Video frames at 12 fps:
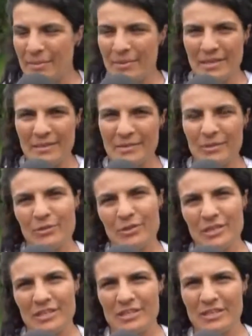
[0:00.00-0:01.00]
eminim ki
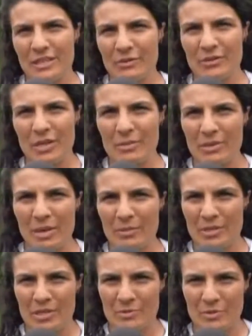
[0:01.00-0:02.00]
onlar için de güzel bir
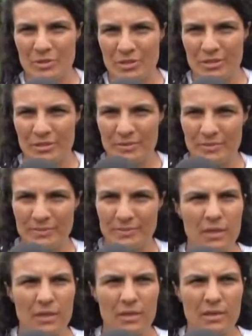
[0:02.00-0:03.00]
kamp geçmiştir.
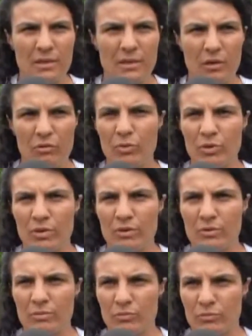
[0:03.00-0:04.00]
Ee,
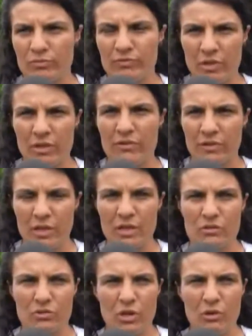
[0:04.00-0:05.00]
Avrupa
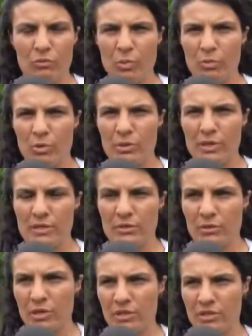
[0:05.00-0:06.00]
Federasyonu Avrupa
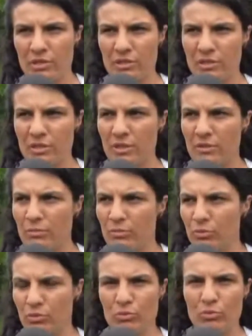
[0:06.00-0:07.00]
bölgesi olarak çalıştık.
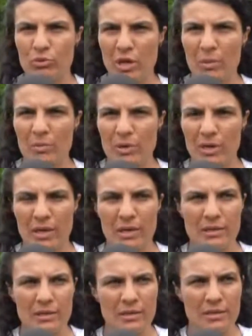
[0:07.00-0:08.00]
Bu, bu kampı
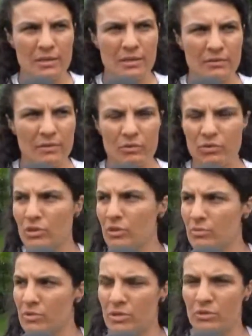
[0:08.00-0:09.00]
ayarladık ee, ve
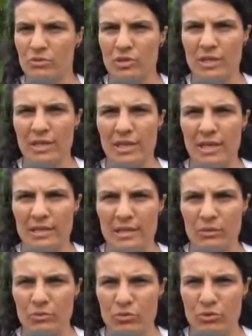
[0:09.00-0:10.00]
hocalarımız da Türkiye'den
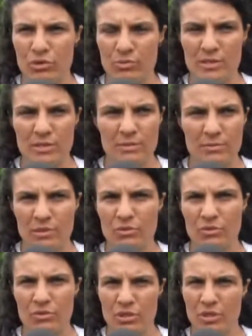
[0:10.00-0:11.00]
geldiler. Üç hocamız.
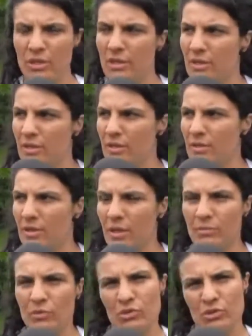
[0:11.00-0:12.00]
Metin Hoca, e,
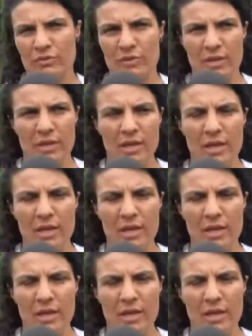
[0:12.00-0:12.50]
Hamdi Hoca